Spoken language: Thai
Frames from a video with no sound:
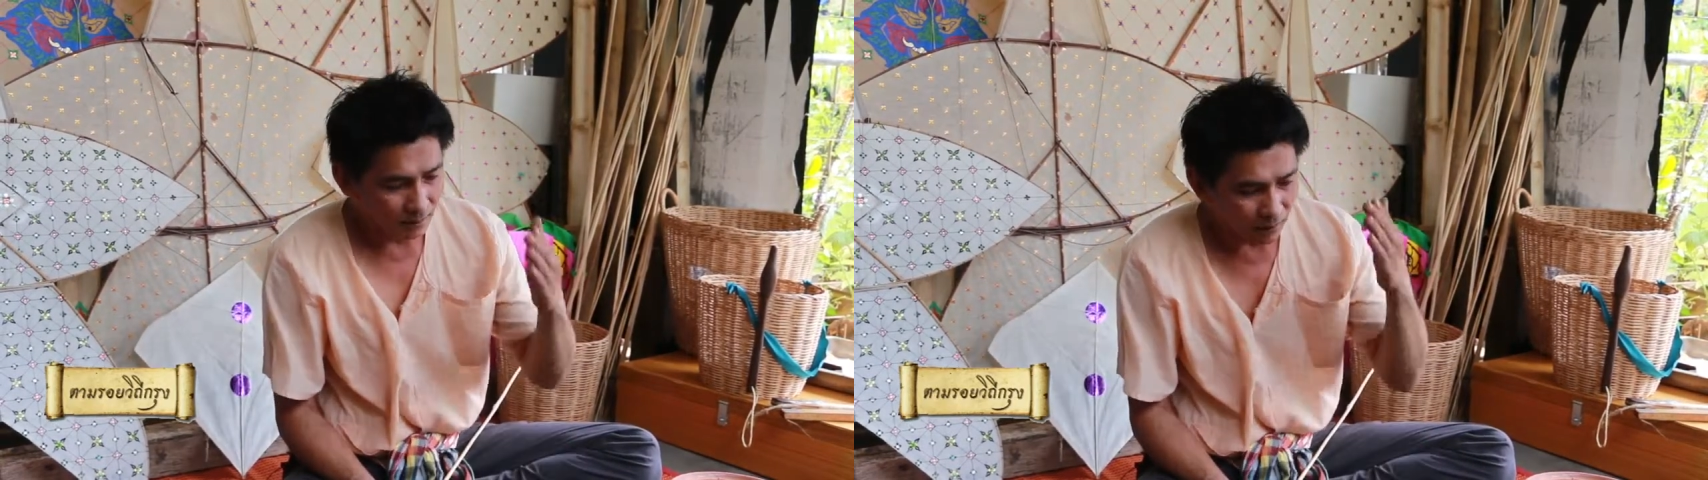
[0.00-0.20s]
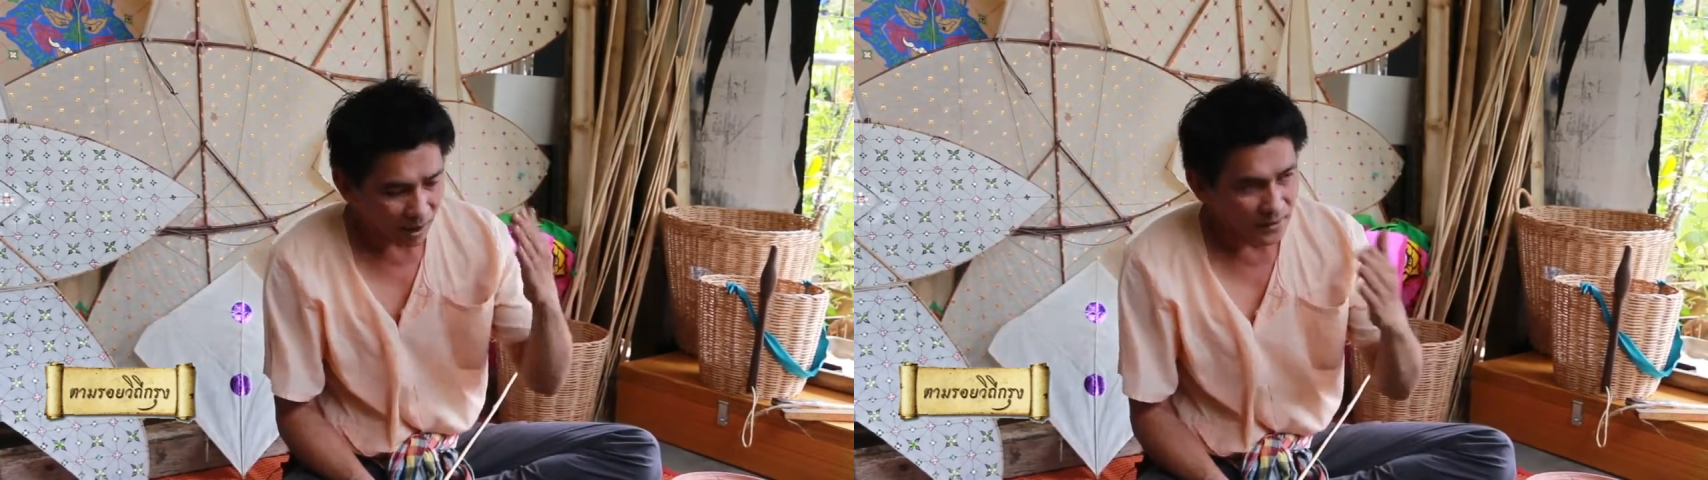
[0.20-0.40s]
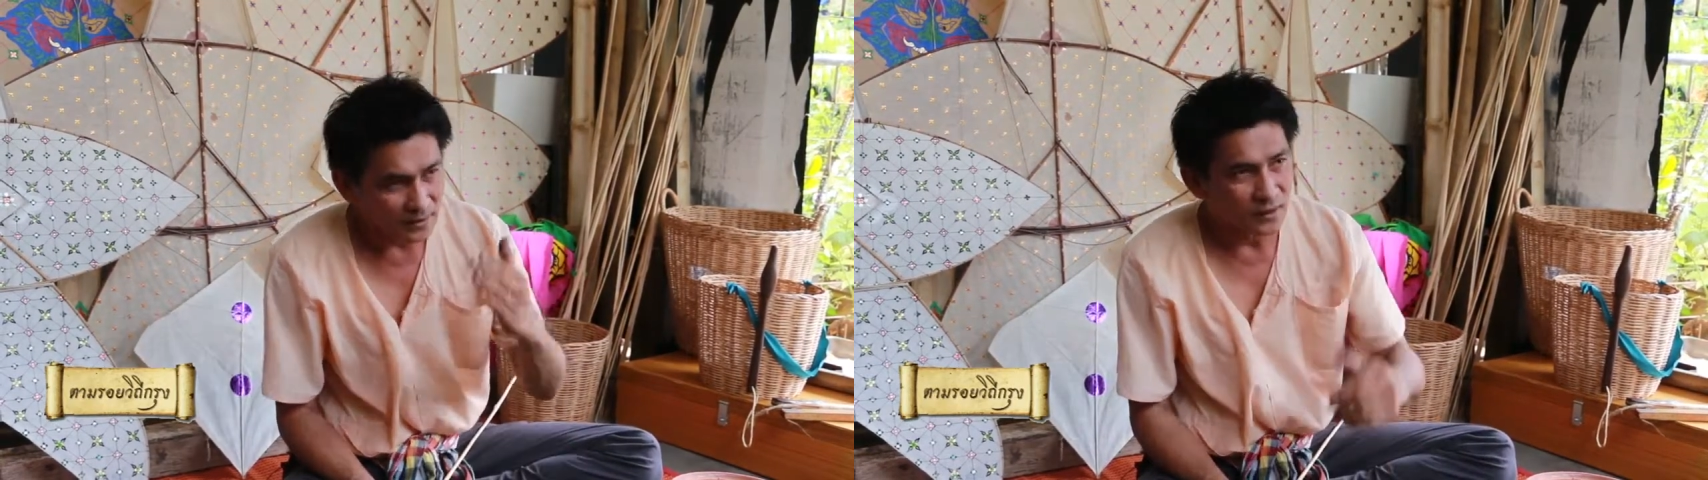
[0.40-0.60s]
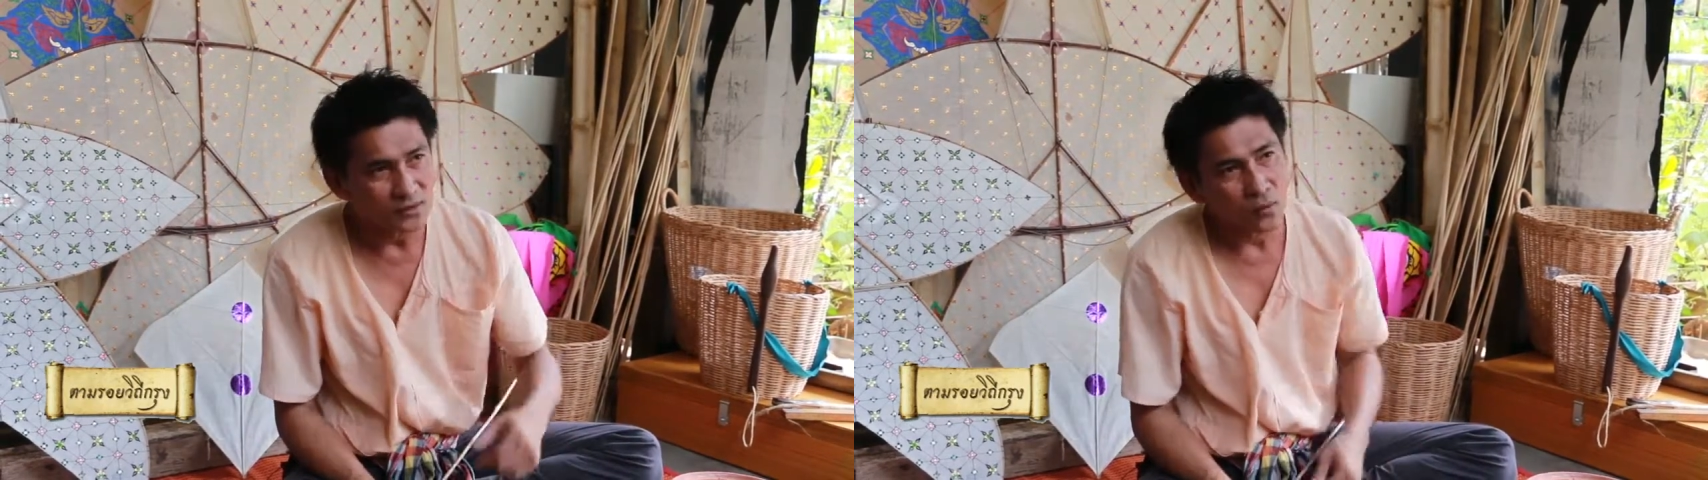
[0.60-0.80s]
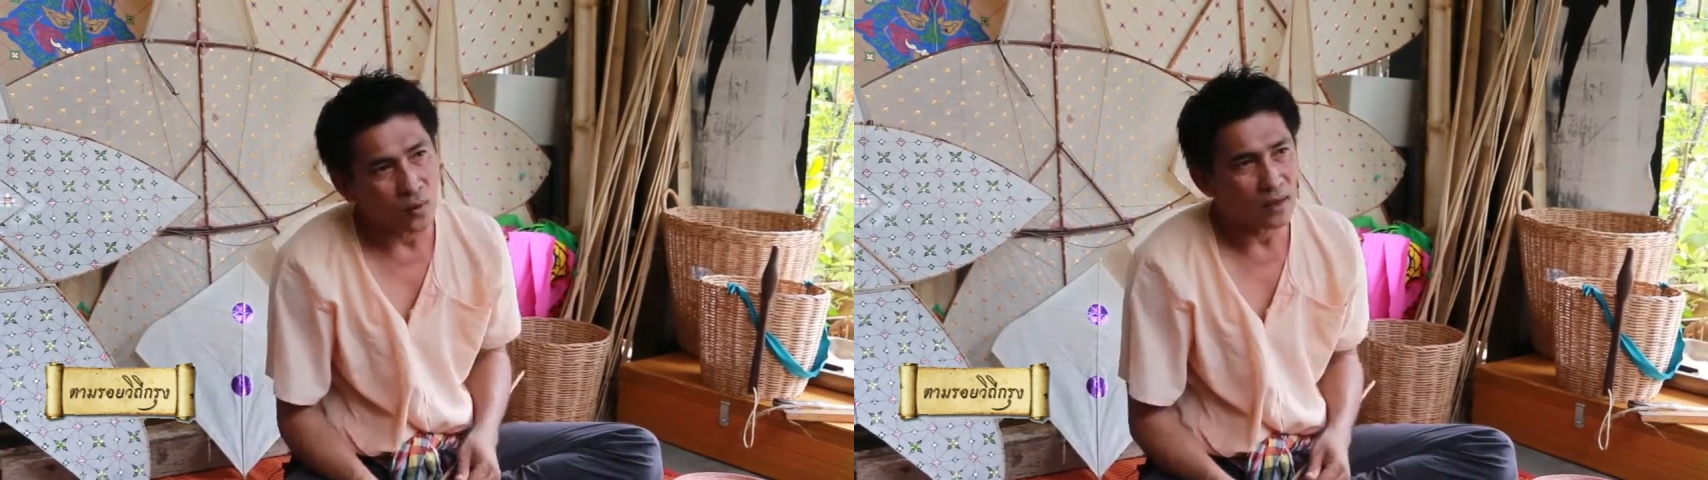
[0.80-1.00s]
พอมาถึง
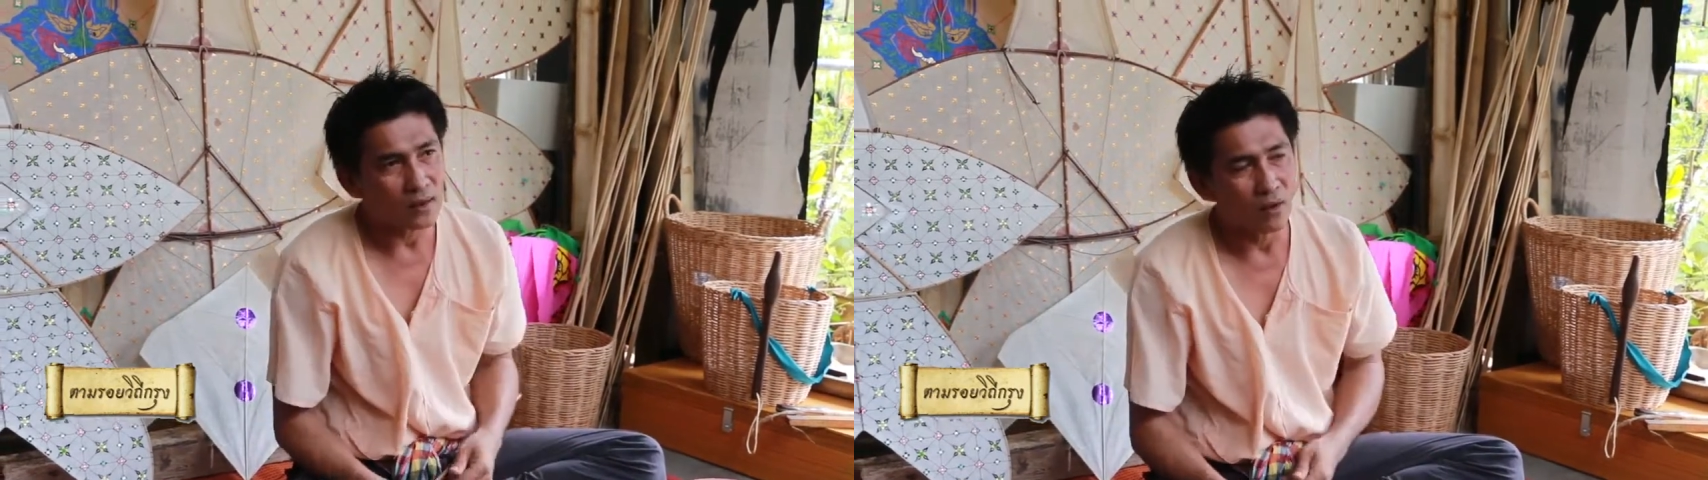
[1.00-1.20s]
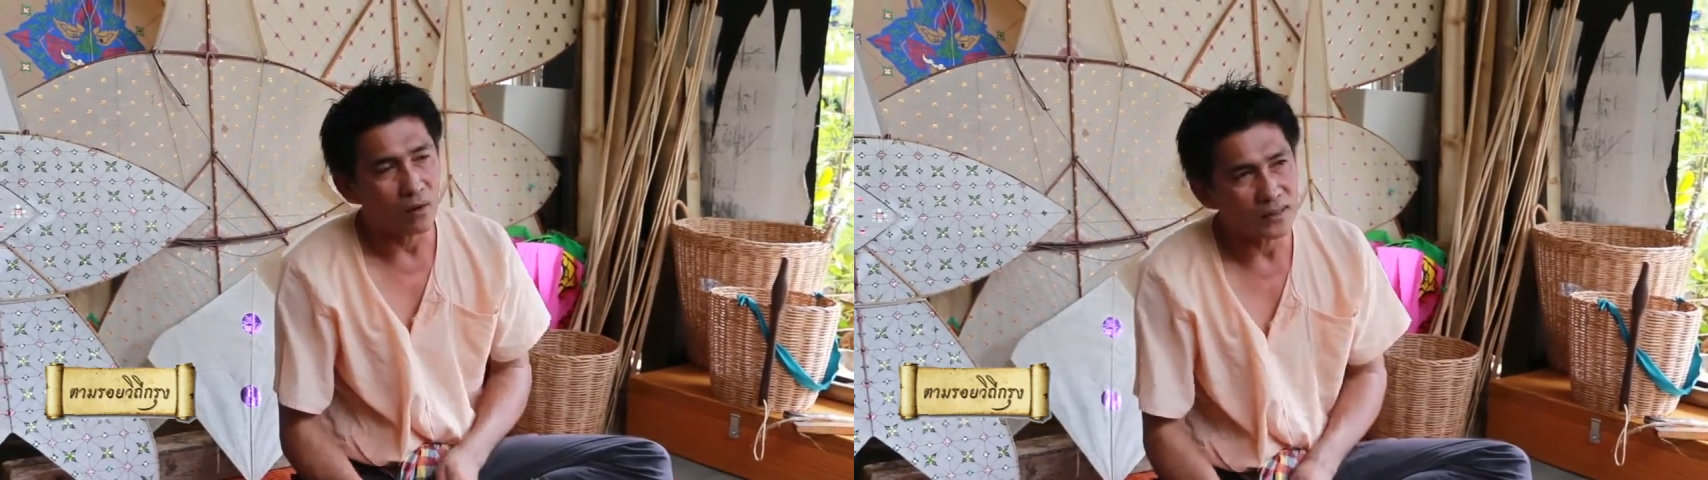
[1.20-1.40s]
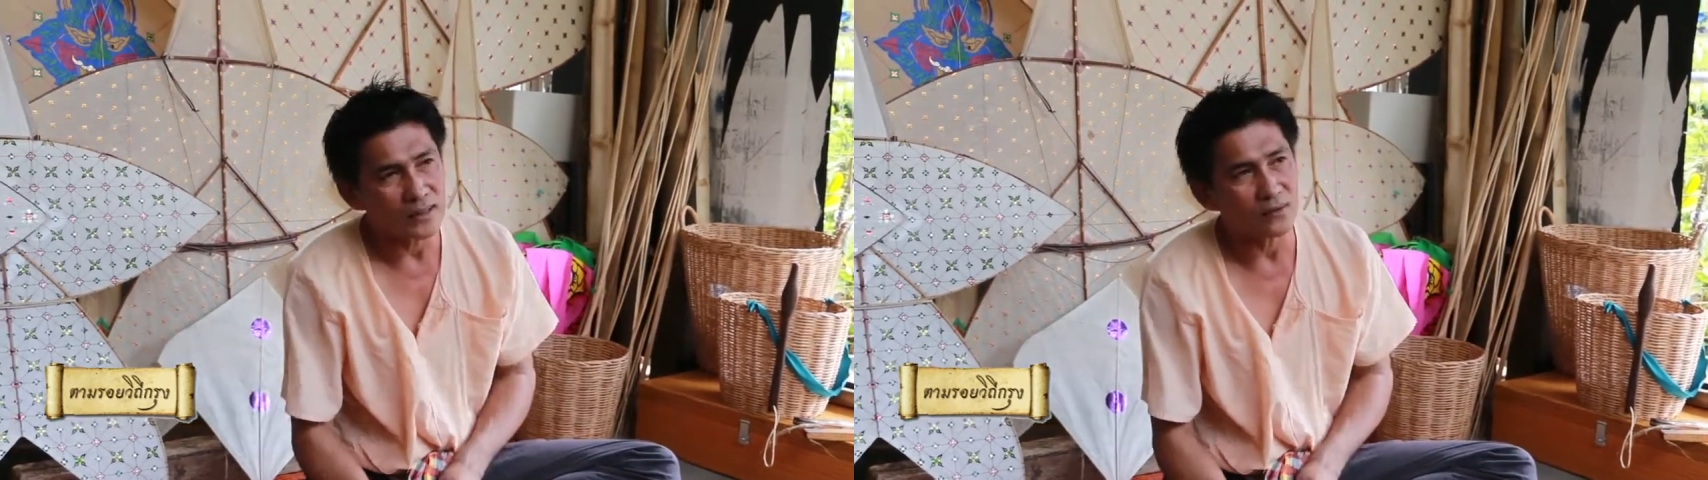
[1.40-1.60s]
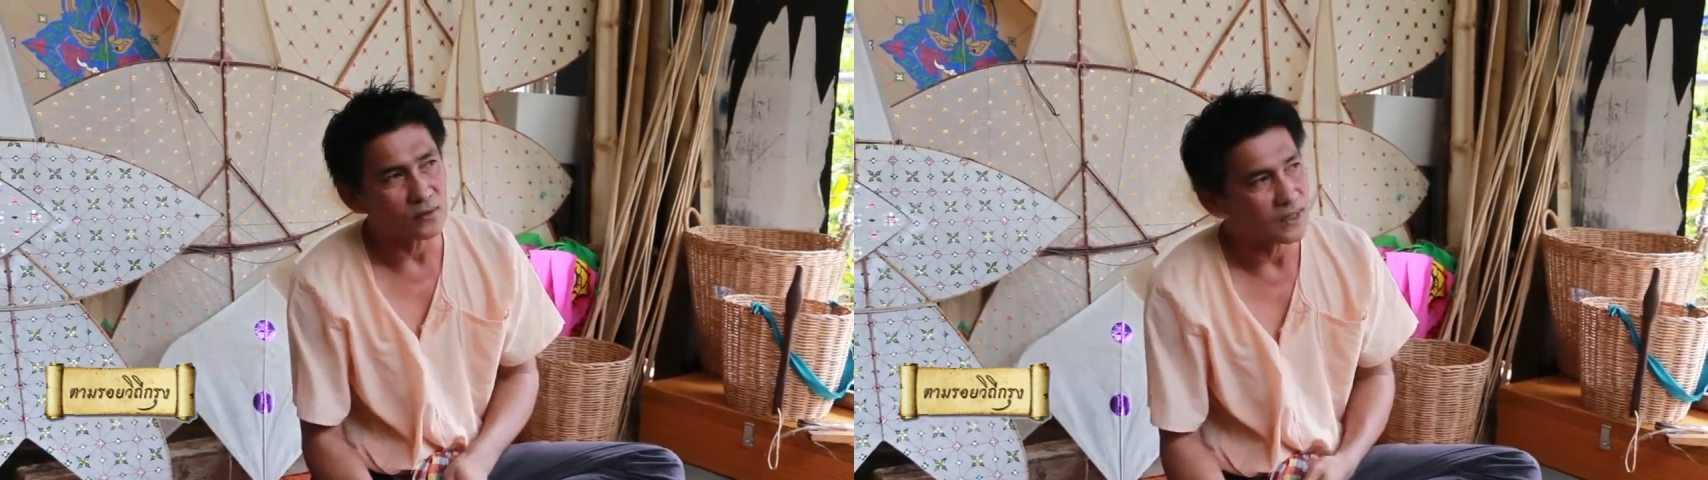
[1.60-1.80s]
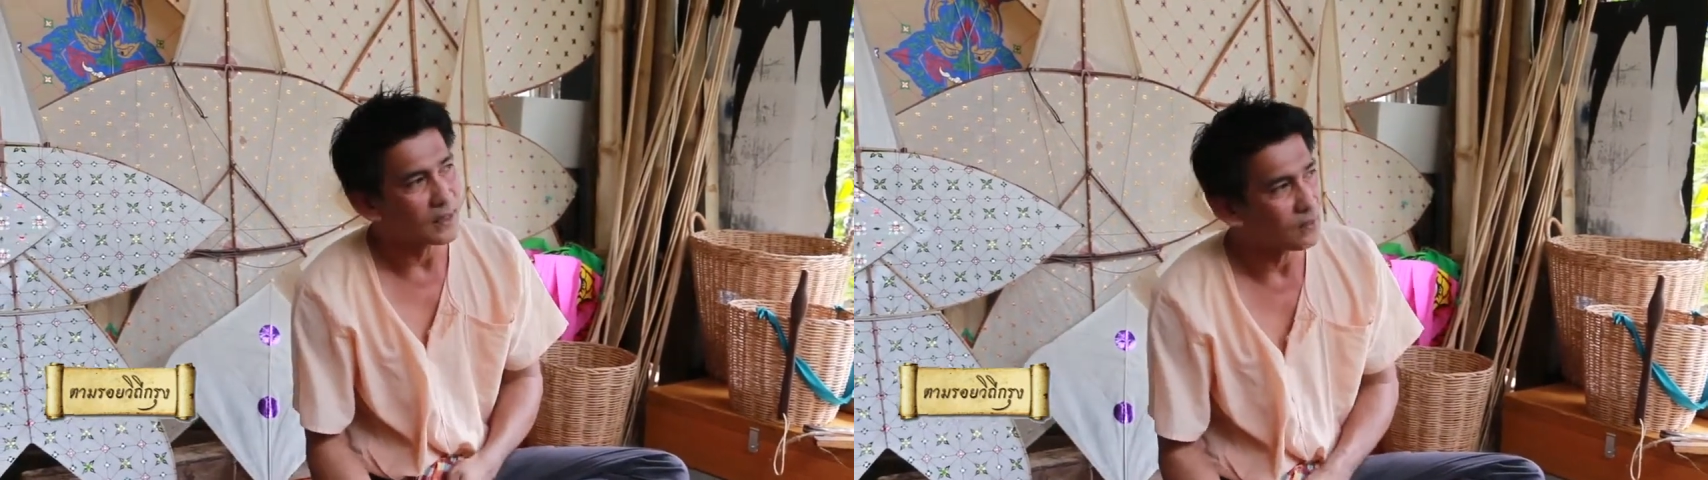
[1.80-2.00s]
ช่วงของรัตนโก
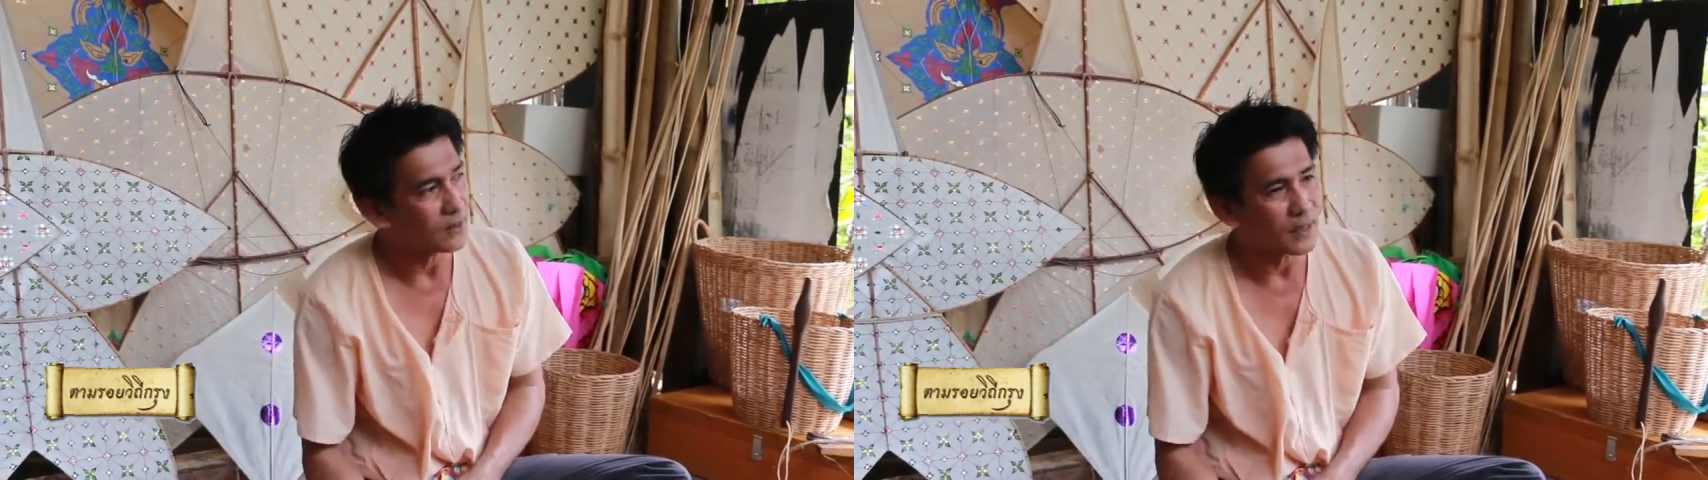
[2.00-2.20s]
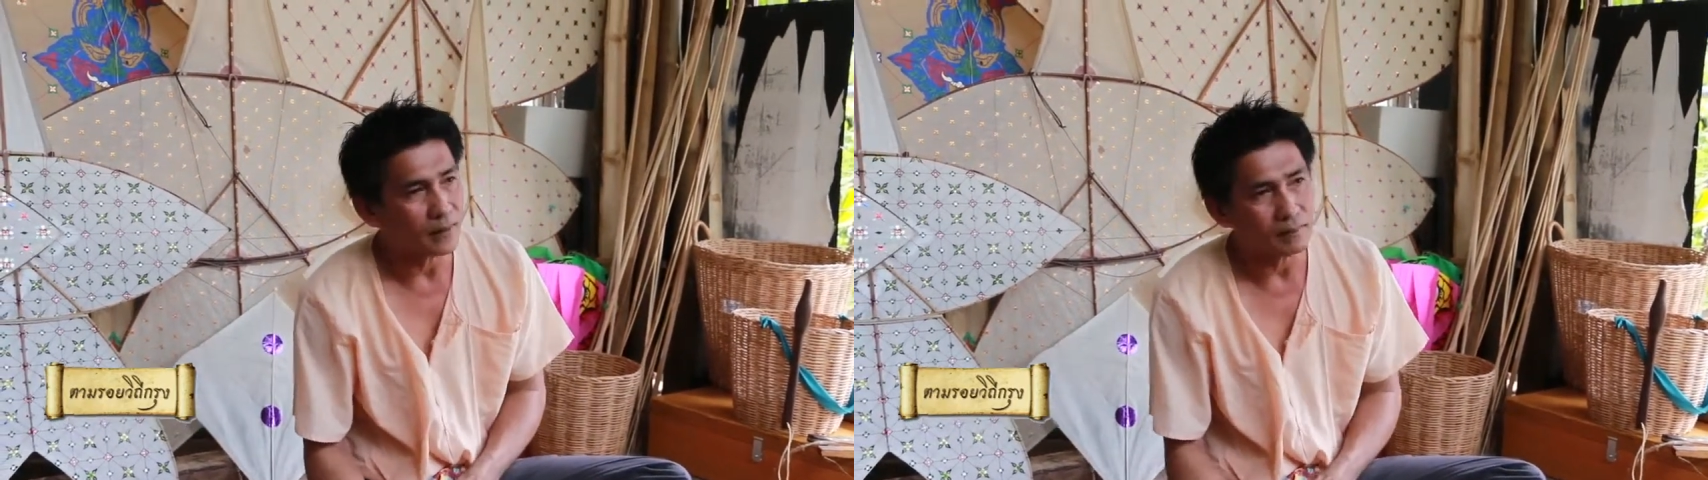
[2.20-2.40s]
สินทร์เราเนี่ย